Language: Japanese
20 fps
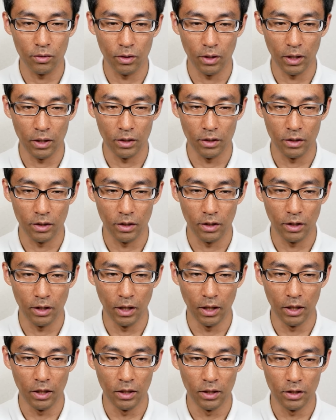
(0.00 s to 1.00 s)
とやっ
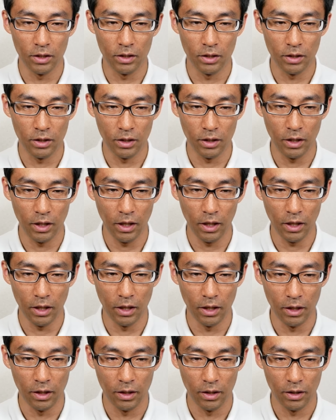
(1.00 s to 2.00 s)
ていってっ
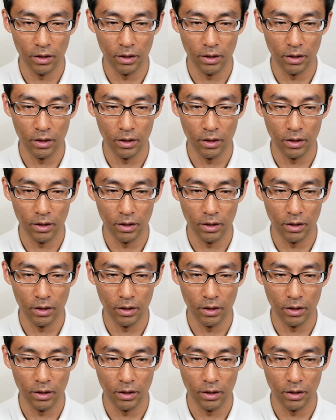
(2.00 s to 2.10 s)
て